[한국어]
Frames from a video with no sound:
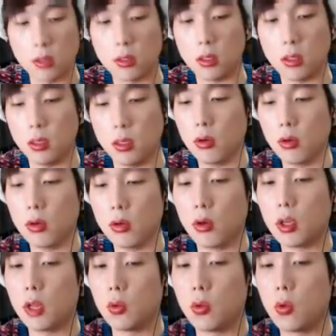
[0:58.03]
이걸 여기다
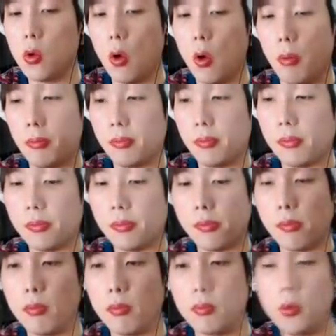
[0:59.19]
놓고
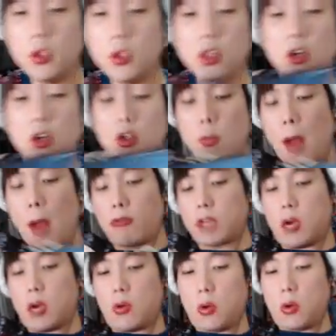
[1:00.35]
음, 포지션을 좀
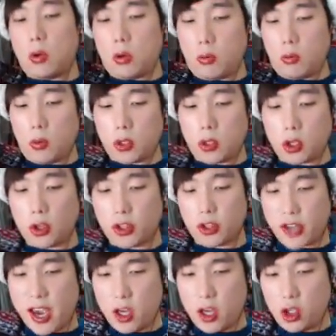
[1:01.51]
바꾸자고 포지션
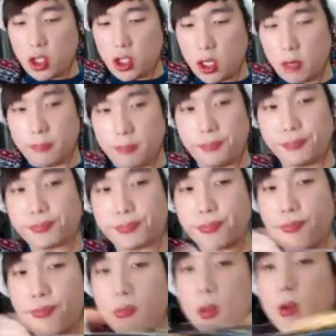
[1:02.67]
체인지
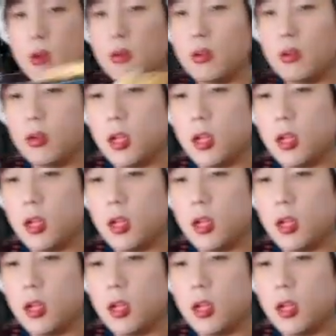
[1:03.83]
여기다